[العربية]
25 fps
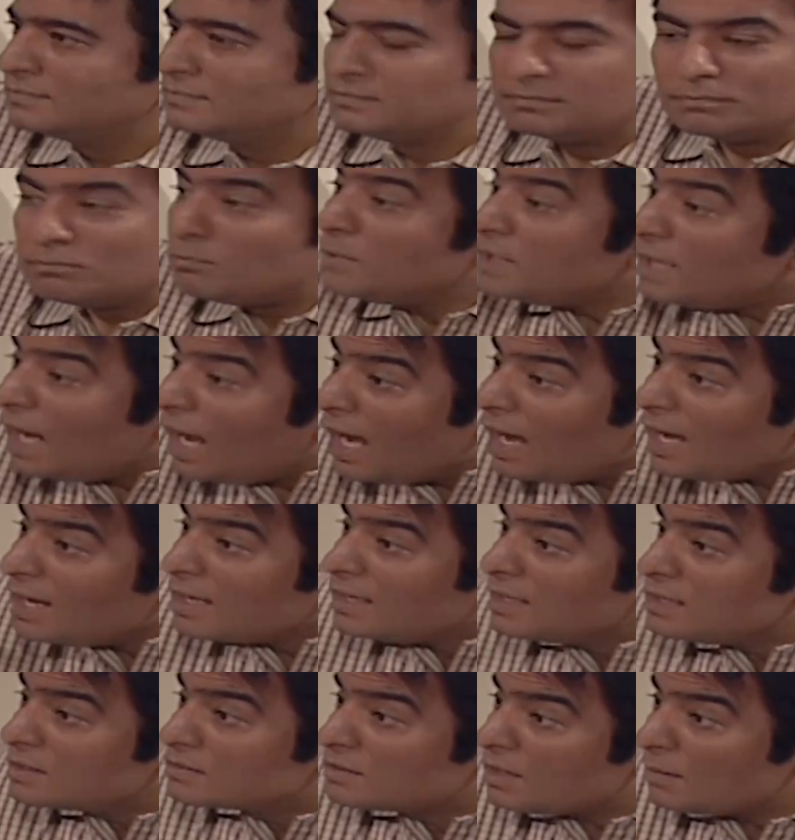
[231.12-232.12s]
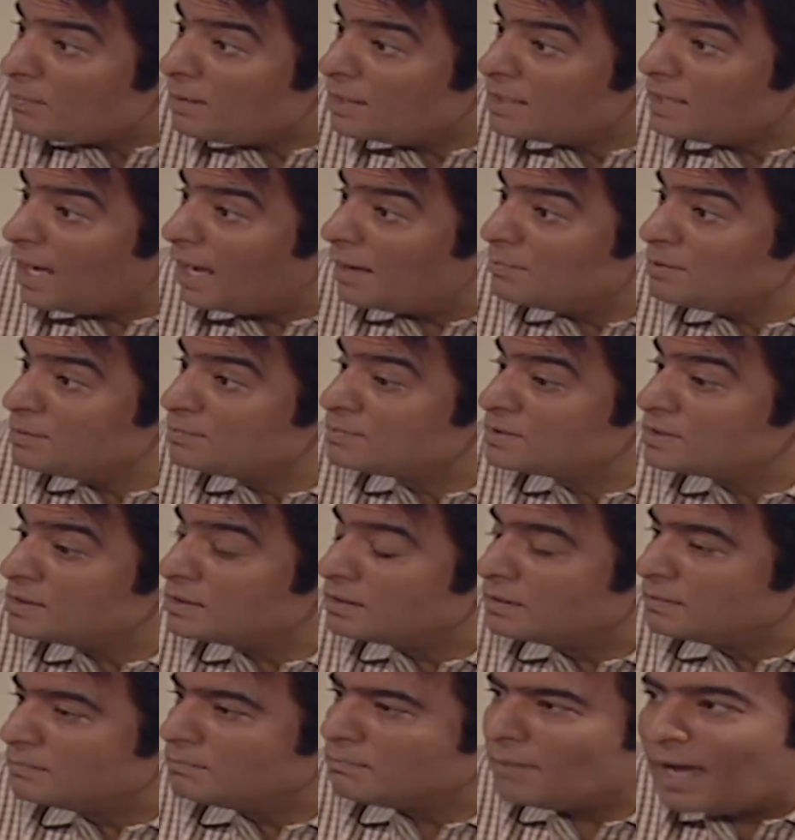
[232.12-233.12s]
من حقك طبعا يا حبيبتي
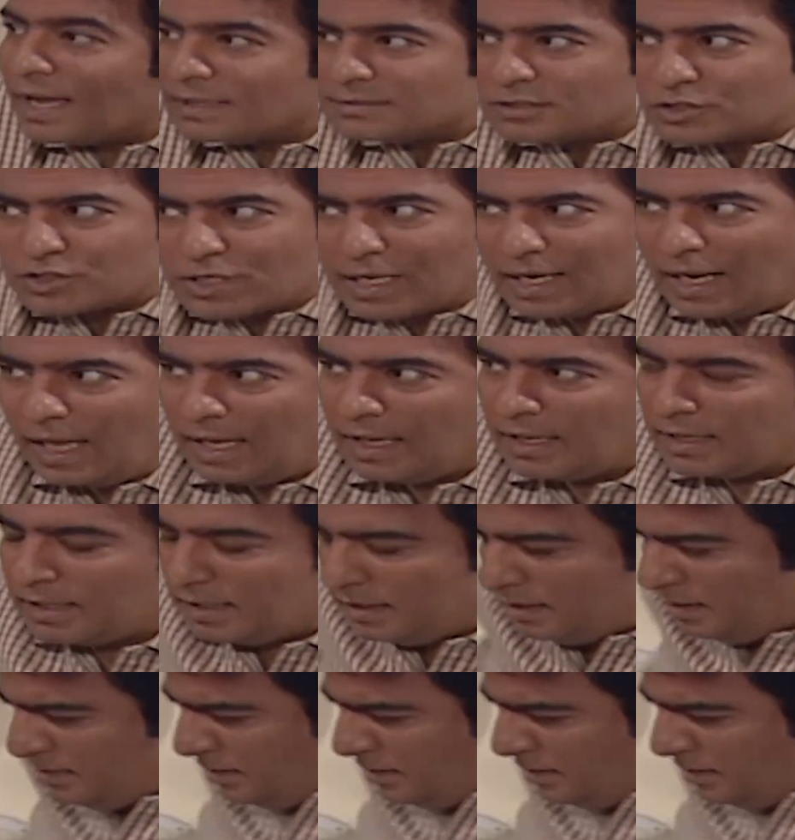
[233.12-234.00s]
محدش قال حاجة